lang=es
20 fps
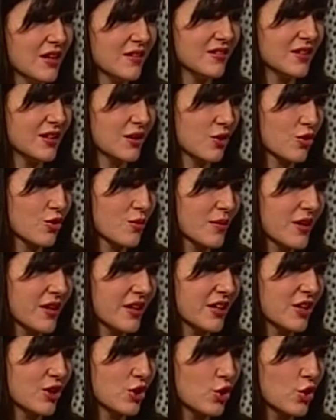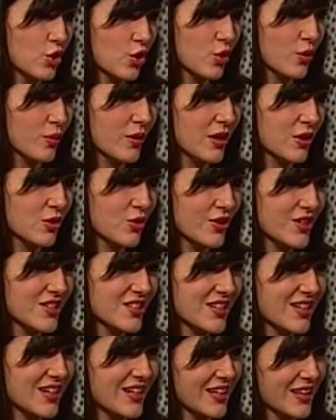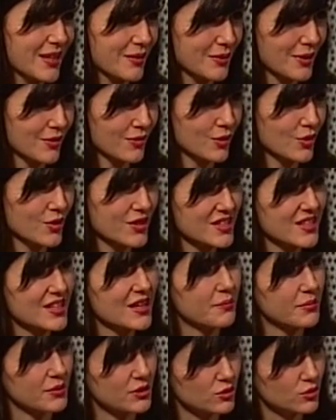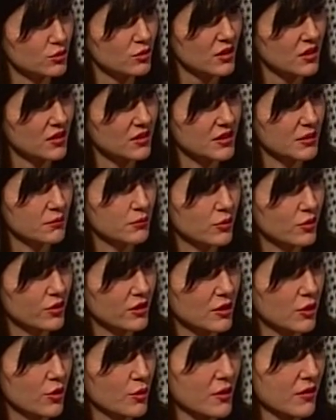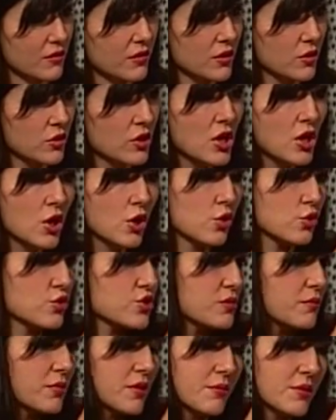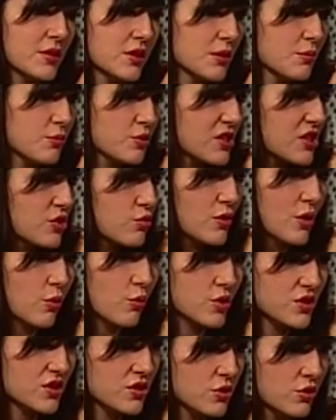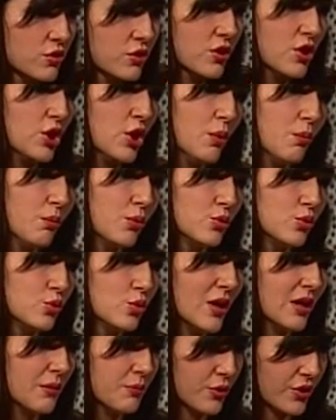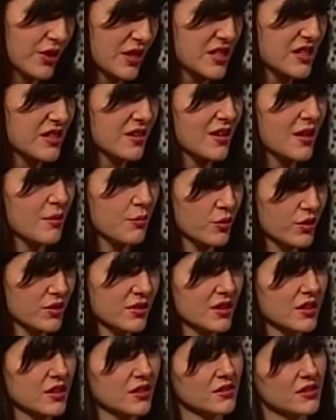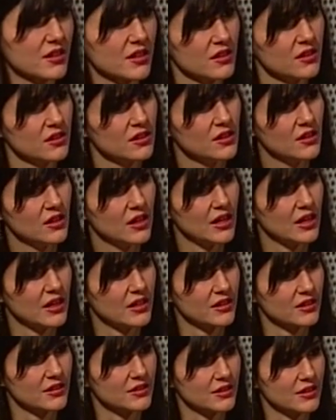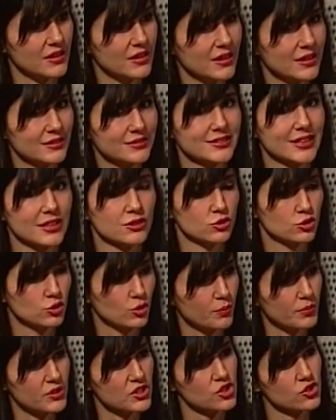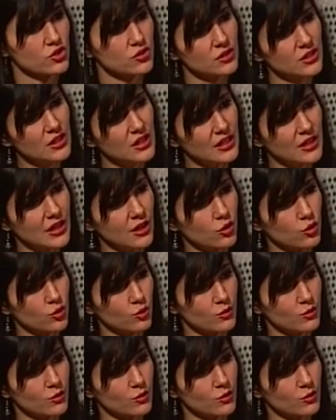de, Roma en Córdoba con esta adaptación, esta apertura del templo de Claudio Marcelo o simplemente pues es una cuestión puntual, podría ser la puerta de entrada a que tenga tanto peso la Córdoba